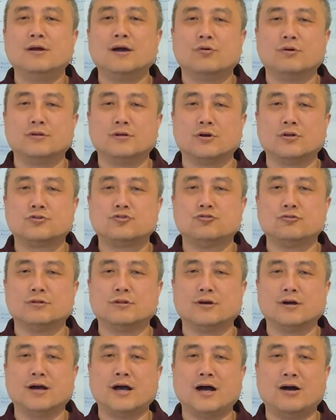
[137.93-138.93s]
或者取
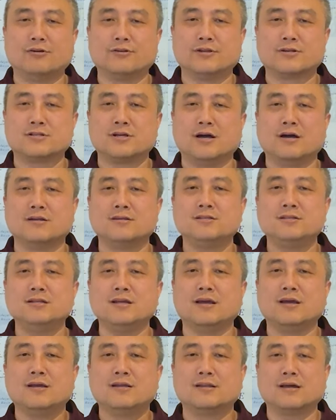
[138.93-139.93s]
得好的成
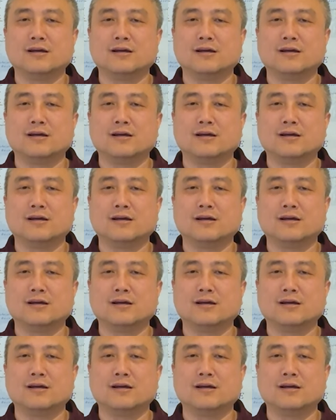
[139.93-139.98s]
绩